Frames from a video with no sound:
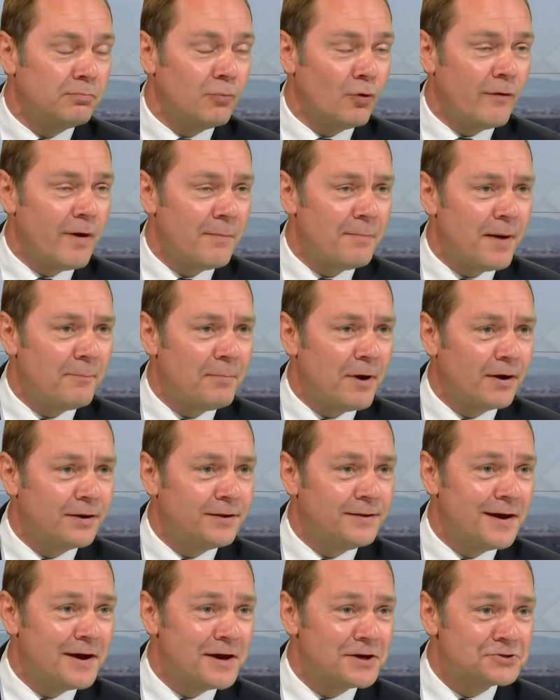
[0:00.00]
on ne va pas
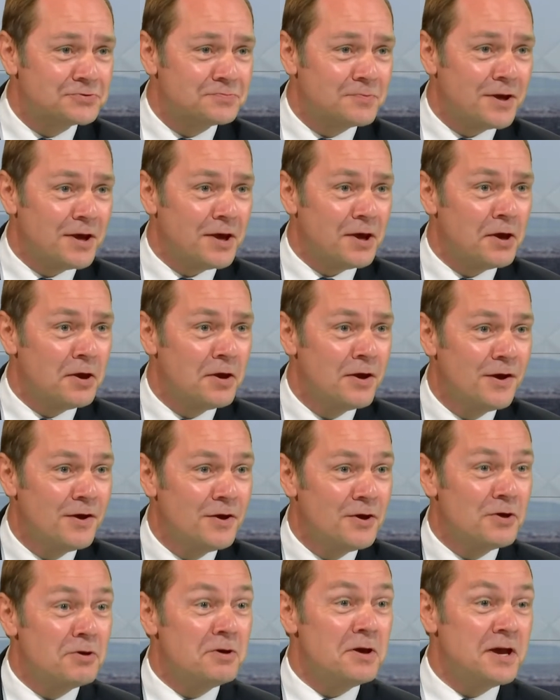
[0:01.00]
parler d'âge, mais
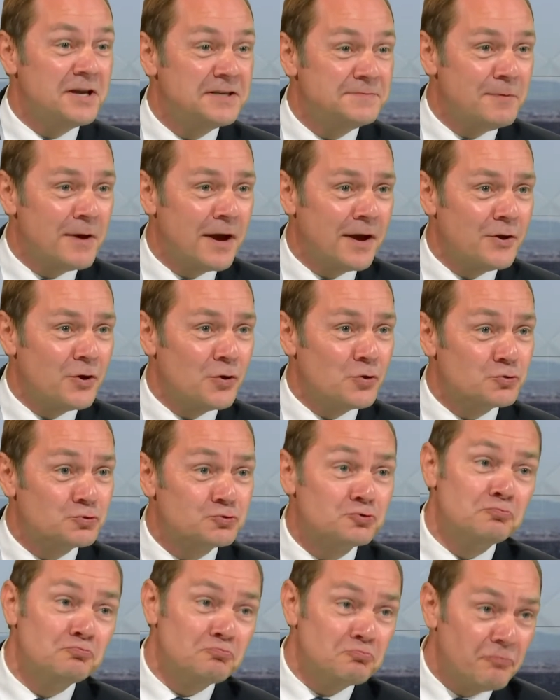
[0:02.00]

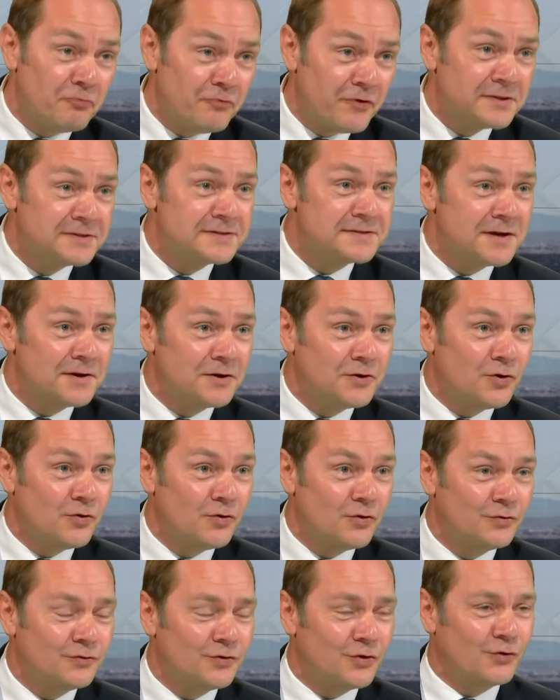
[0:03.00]
expérience, 25
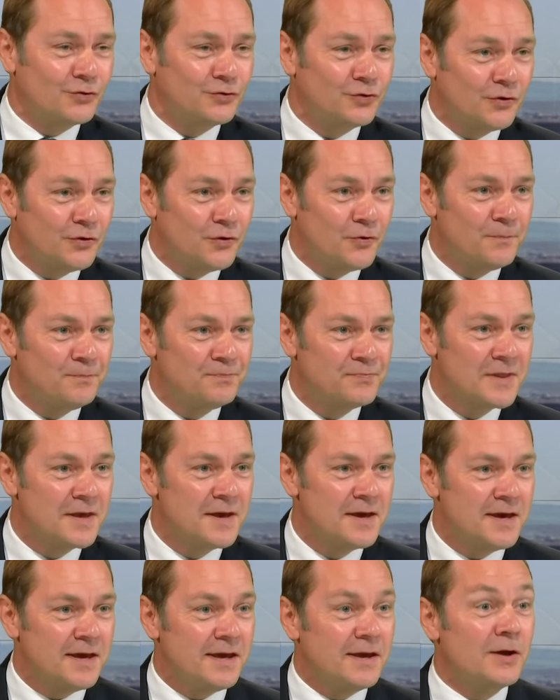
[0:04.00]
ans, 30 ans,
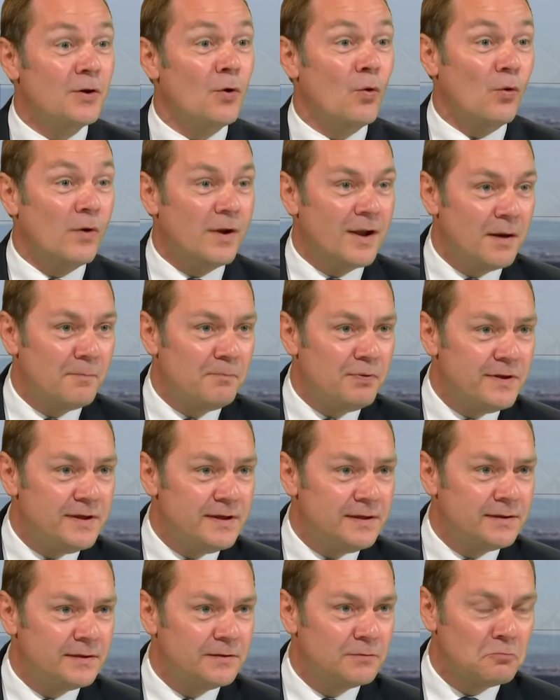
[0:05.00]
et on
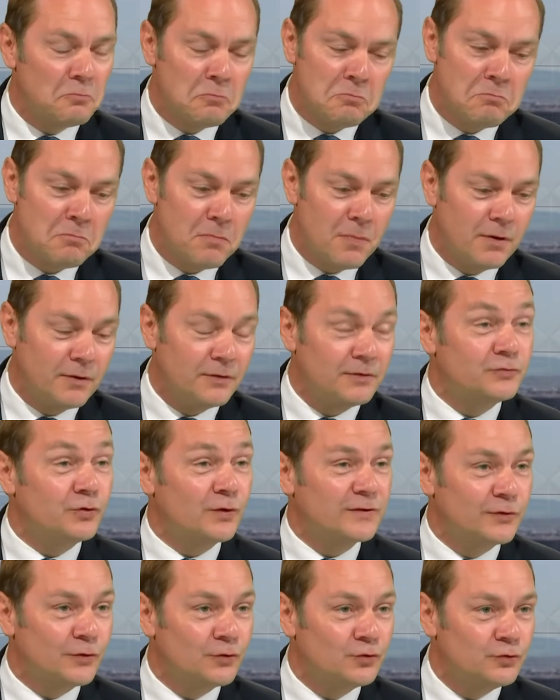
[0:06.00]
l'implique.
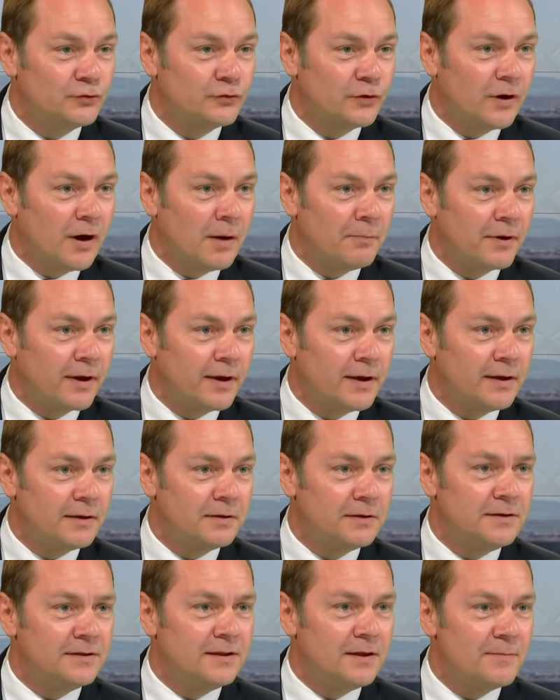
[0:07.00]
72 heures
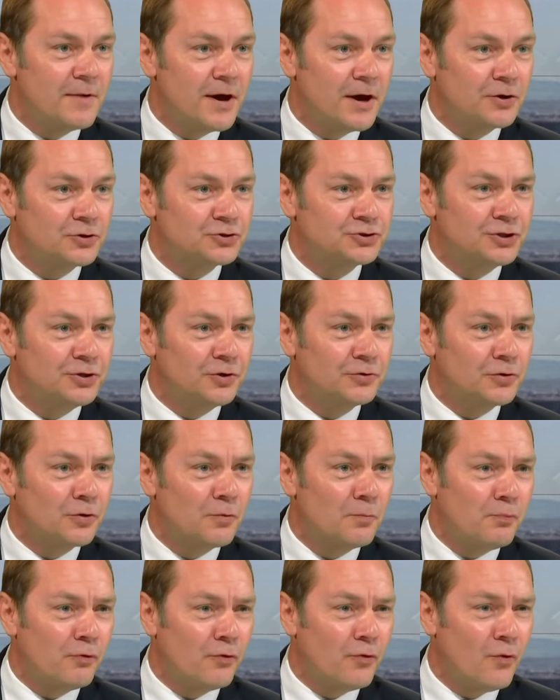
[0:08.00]
après, il démarre chez notre
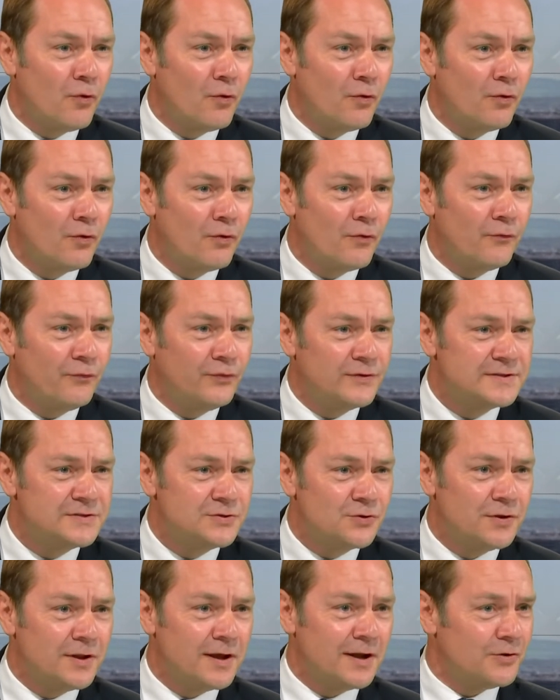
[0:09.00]

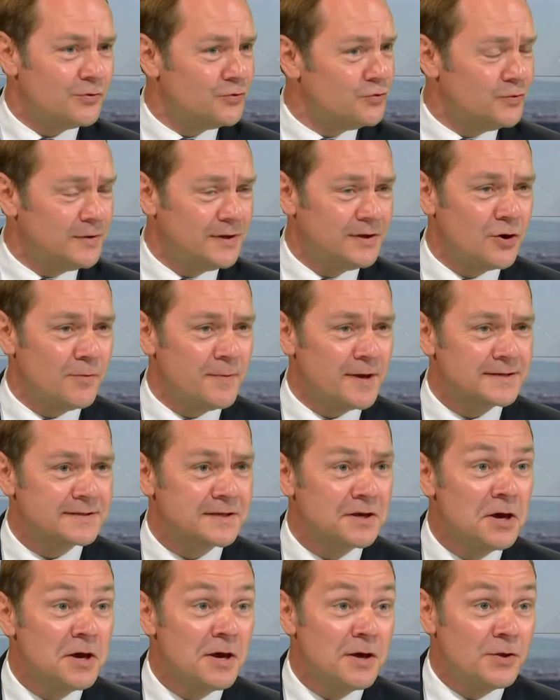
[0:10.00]
professionnel du
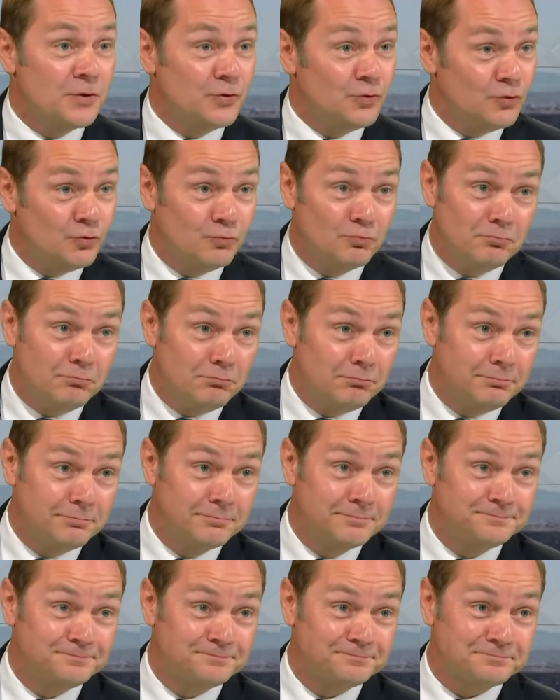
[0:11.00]
e-commerce. si je vous embête
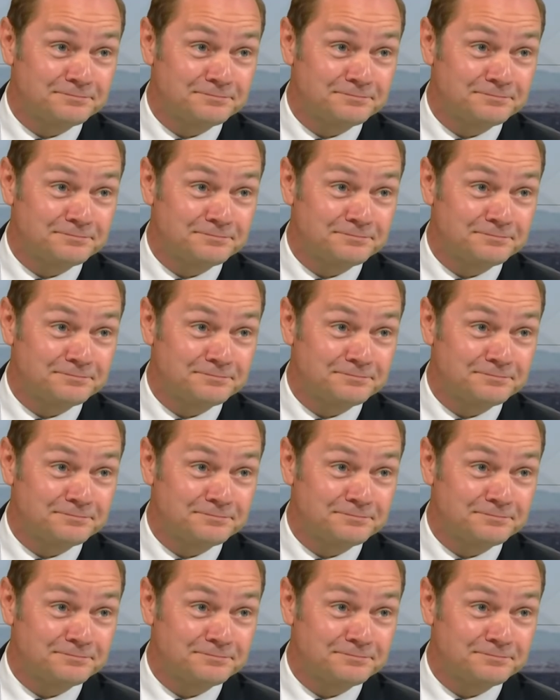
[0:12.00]
un peu, vous